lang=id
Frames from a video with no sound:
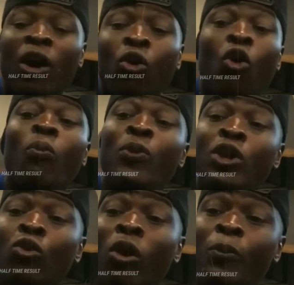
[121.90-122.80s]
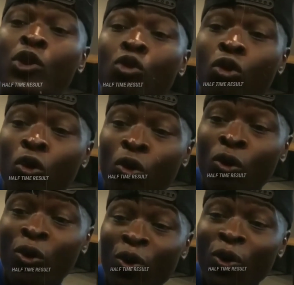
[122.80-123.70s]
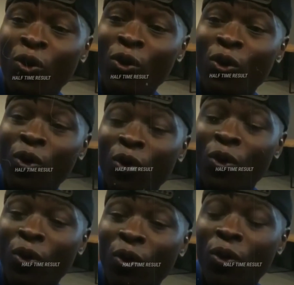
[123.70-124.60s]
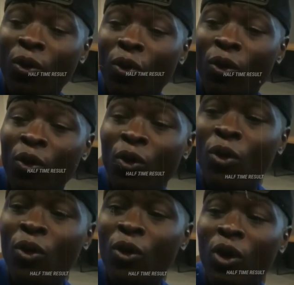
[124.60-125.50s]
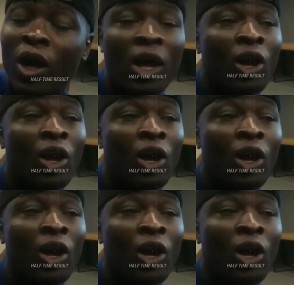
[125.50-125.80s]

Ezekiel didatangkan ke Persib pada tahun 2017 dan